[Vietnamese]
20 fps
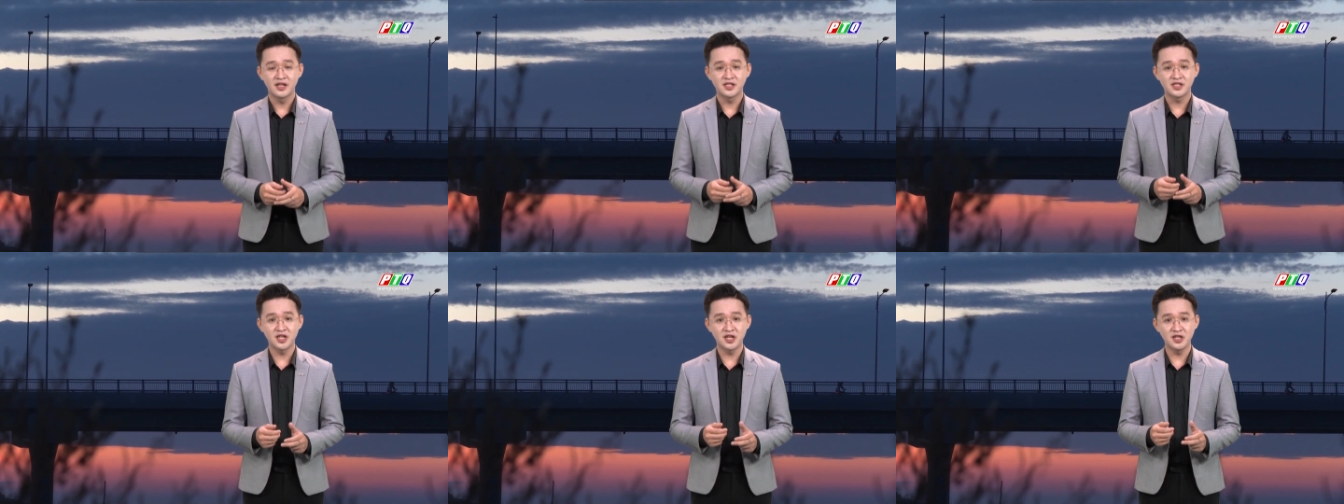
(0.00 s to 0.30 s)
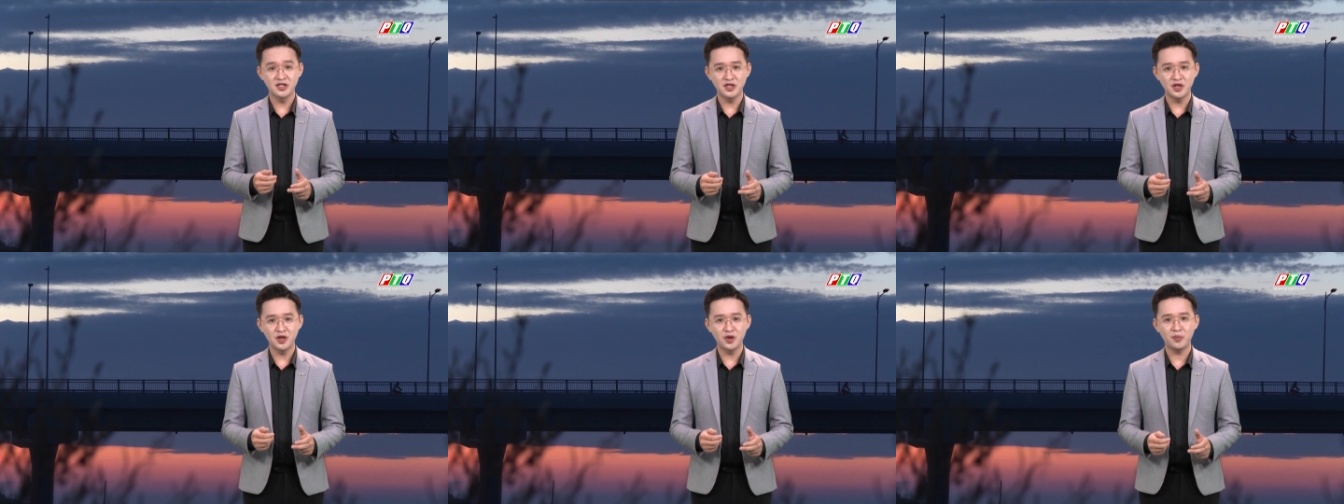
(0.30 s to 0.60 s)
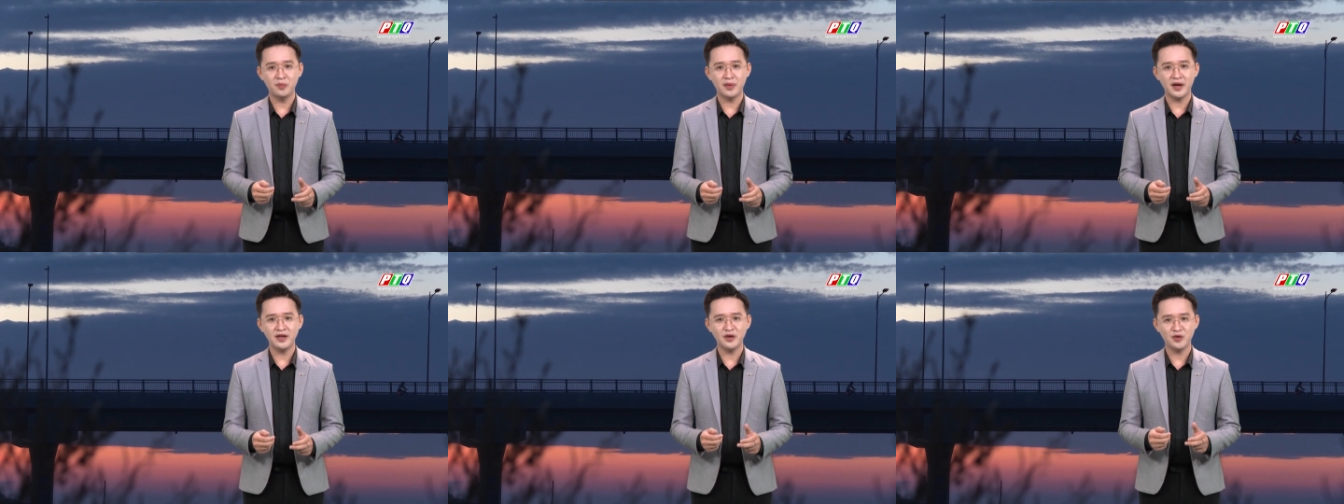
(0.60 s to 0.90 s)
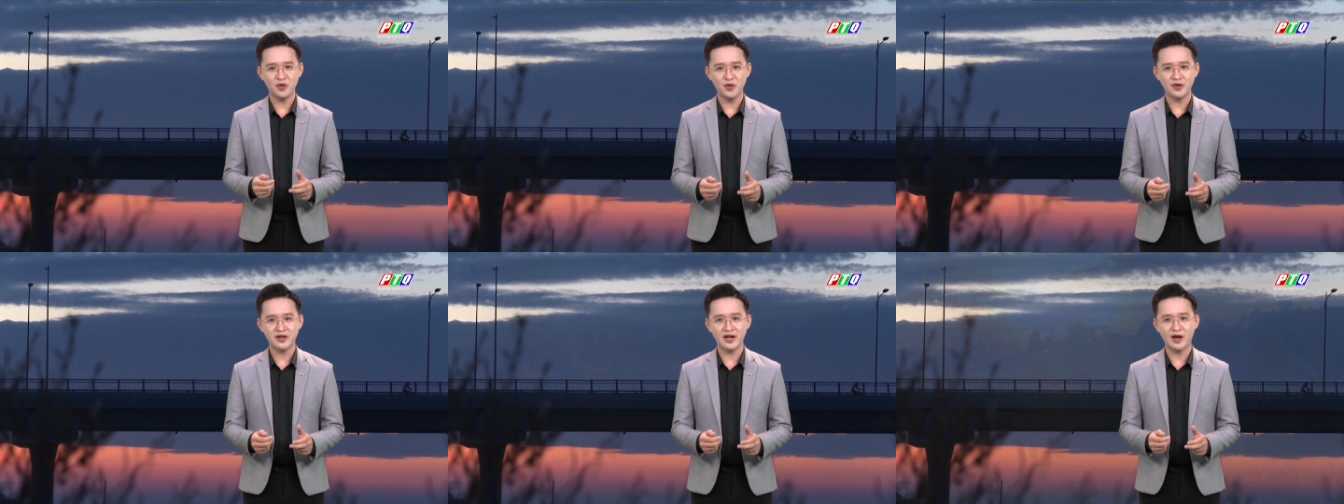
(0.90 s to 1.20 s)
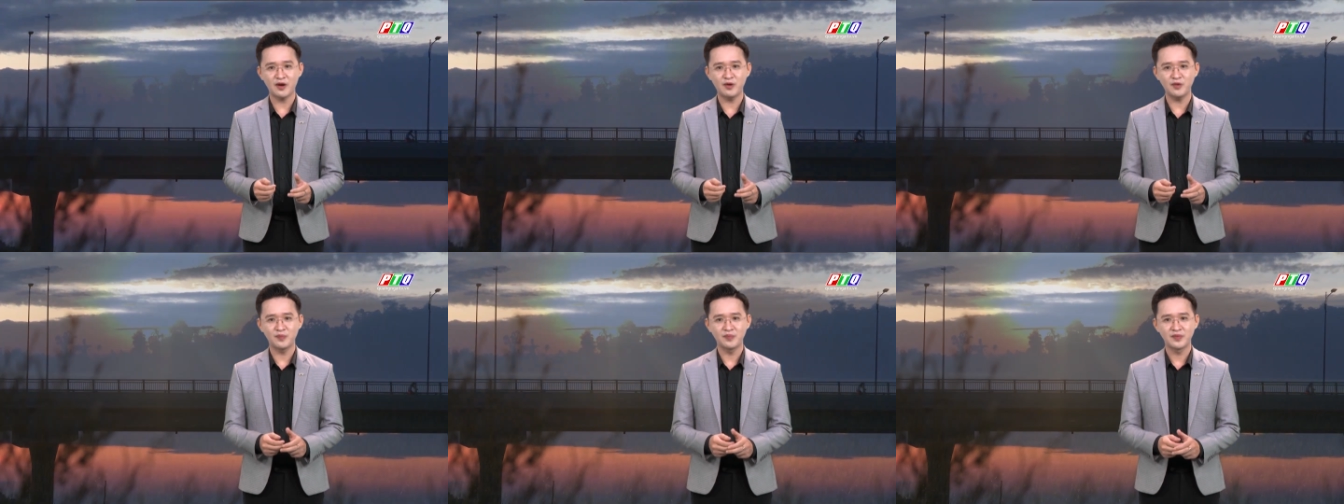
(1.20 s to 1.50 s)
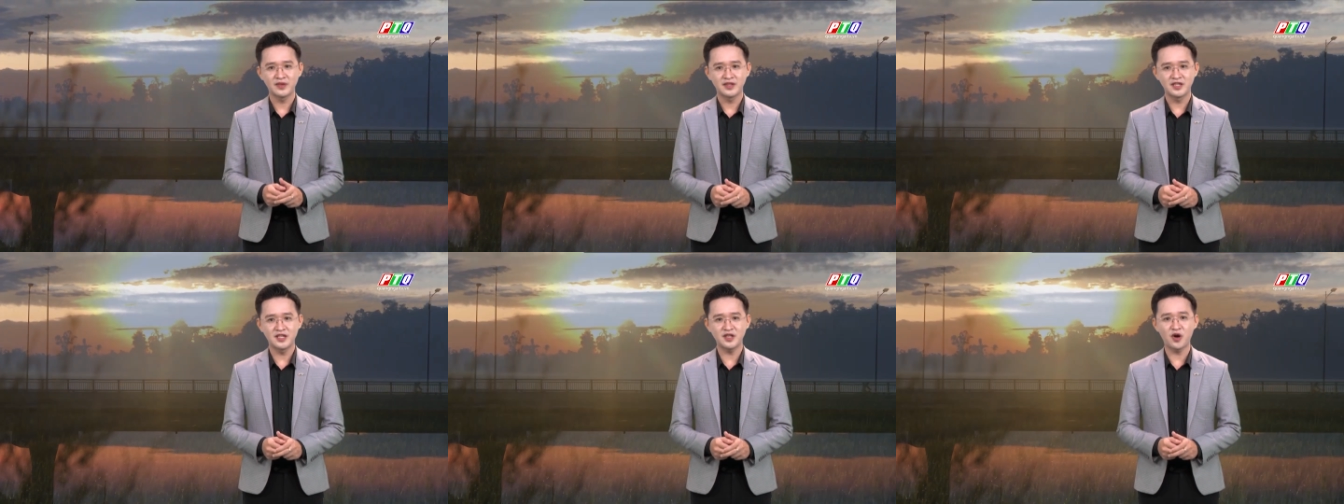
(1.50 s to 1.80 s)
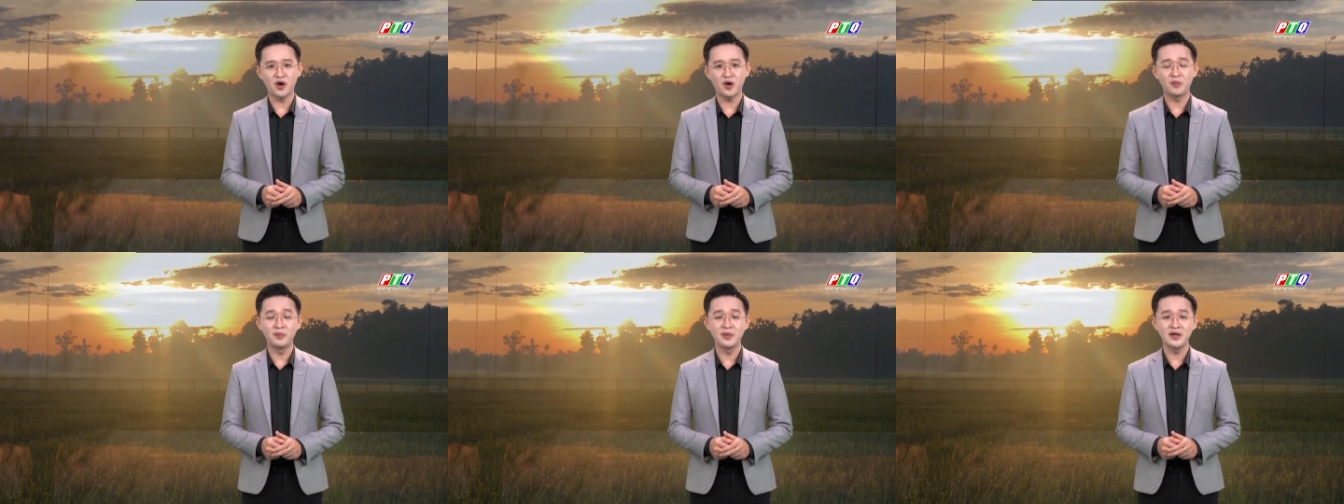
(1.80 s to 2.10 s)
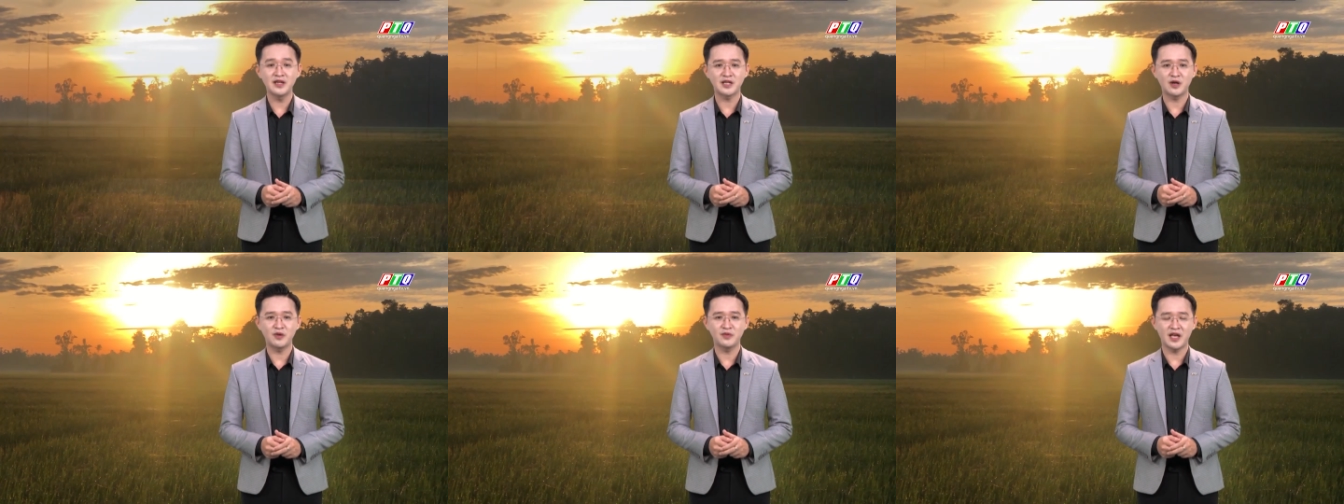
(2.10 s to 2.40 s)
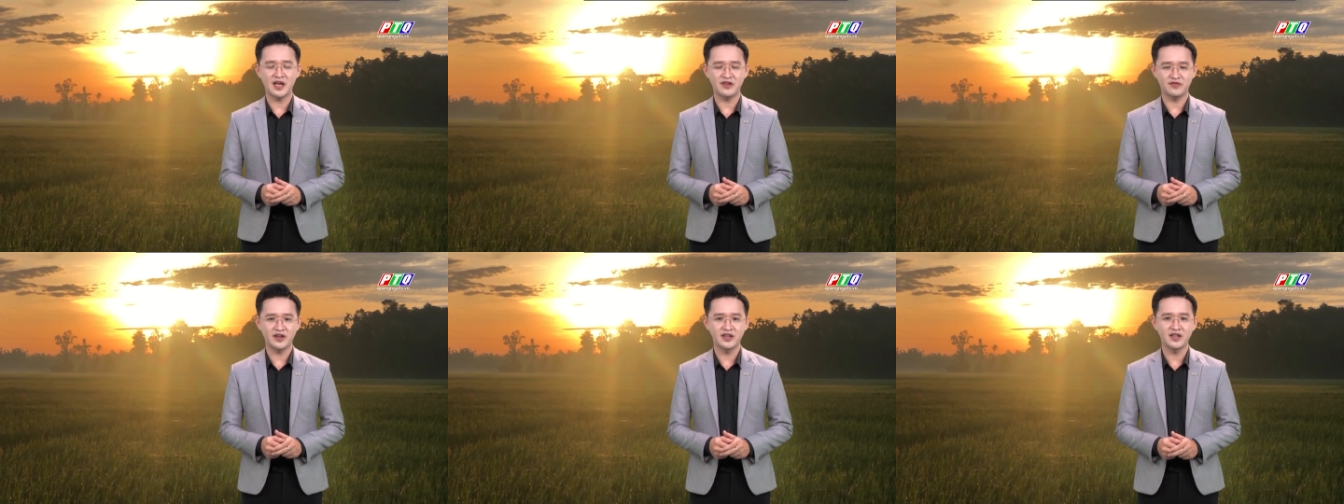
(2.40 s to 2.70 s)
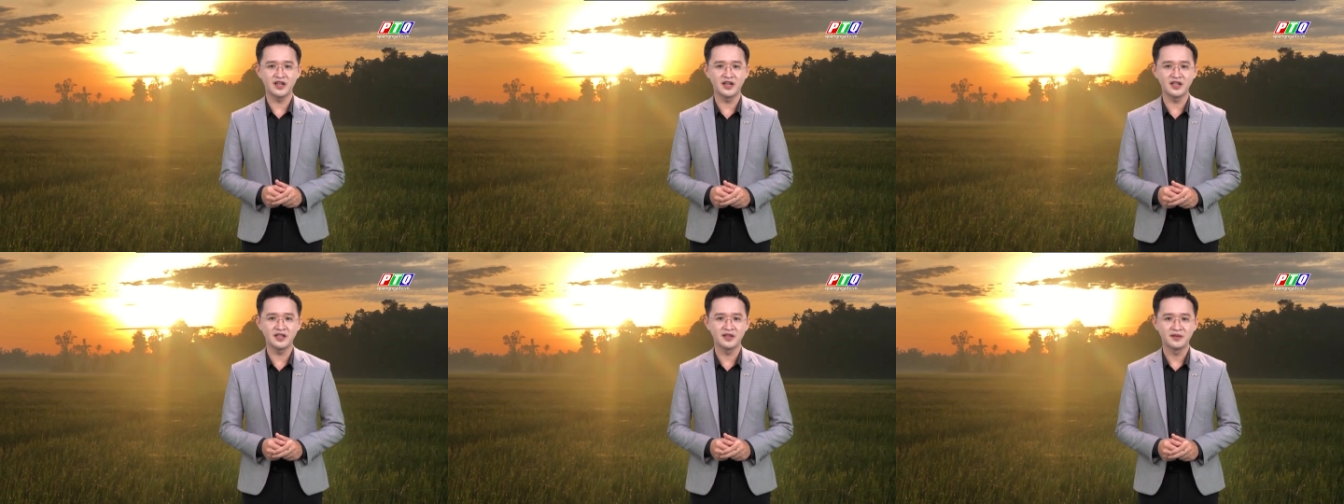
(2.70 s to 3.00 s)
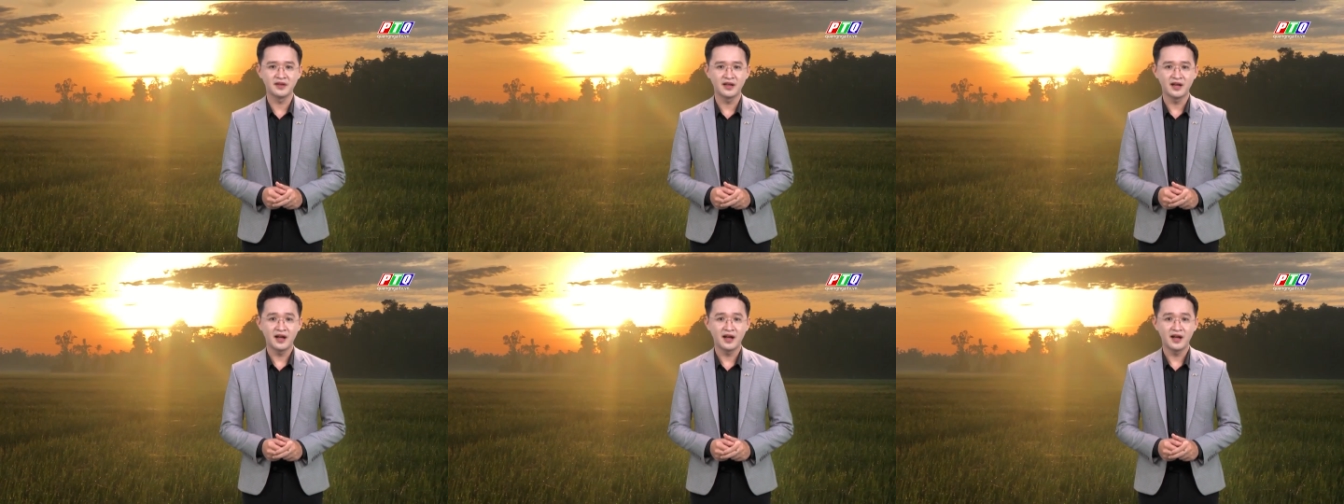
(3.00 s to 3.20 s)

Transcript: trời nhiều mây khô ráo, chỉ còn mưa rào nhẹ vài nơi,